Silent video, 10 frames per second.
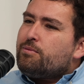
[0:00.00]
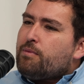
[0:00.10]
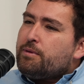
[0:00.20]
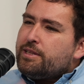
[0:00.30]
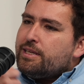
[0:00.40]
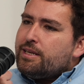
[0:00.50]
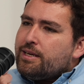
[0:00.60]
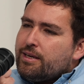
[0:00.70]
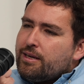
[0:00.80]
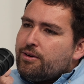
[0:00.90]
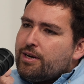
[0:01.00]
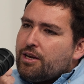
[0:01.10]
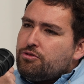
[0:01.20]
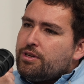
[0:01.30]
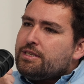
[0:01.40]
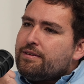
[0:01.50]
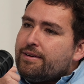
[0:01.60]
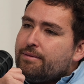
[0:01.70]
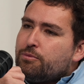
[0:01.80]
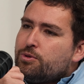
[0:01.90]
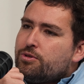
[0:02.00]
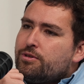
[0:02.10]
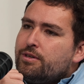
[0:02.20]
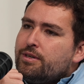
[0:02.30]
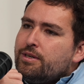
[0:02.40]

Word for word: normalmente con acciones se ve mucho